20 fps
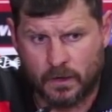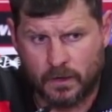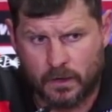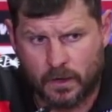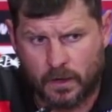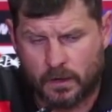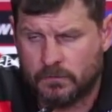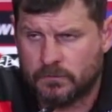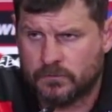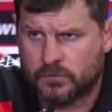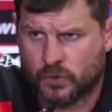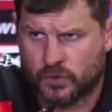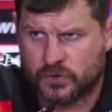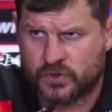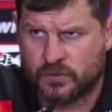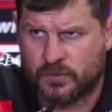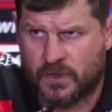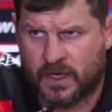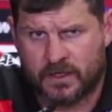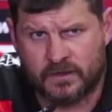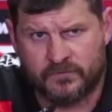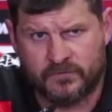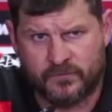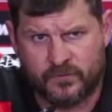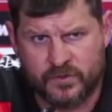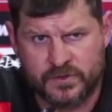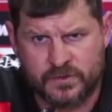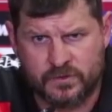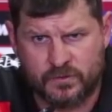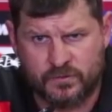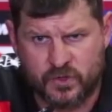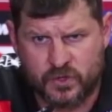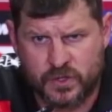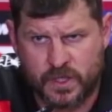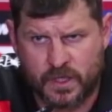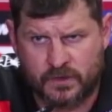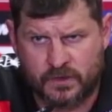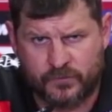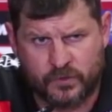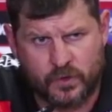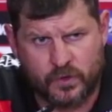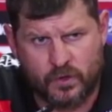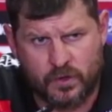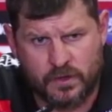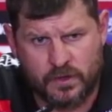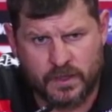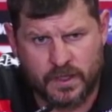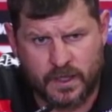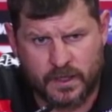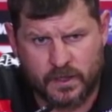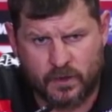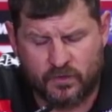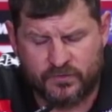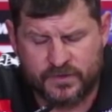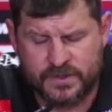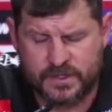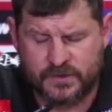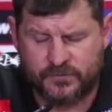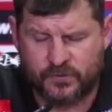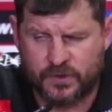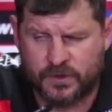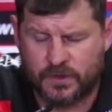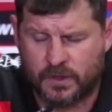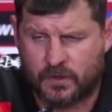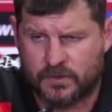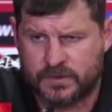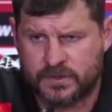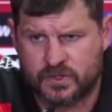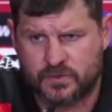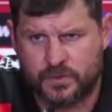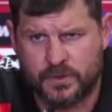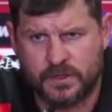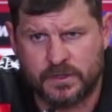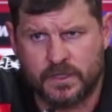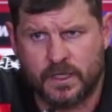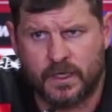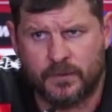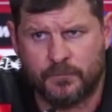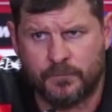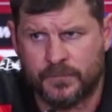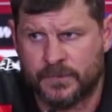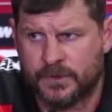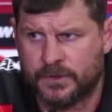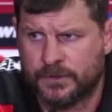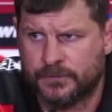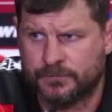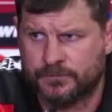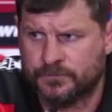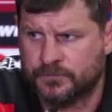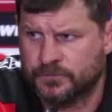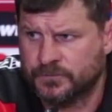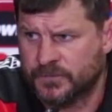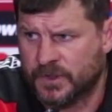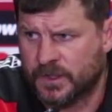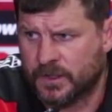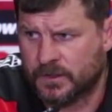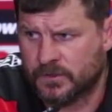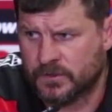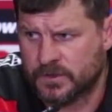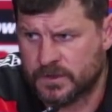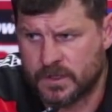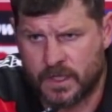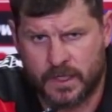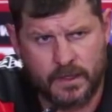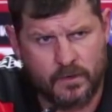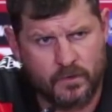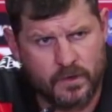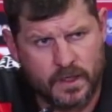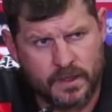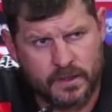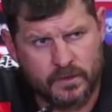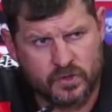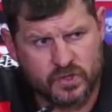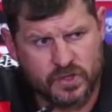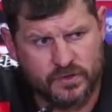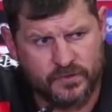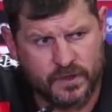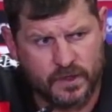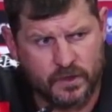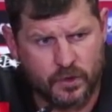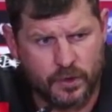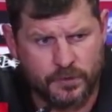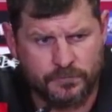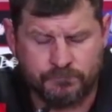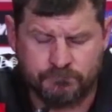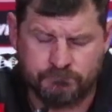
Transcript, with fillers: ja, Druck zu machen. Wir wussten um die Stärke von Köln, gerade auch wie sie sich von hinten rausgespielt haben. Ähm, da hätte uns einer oder andere auch schief gehen können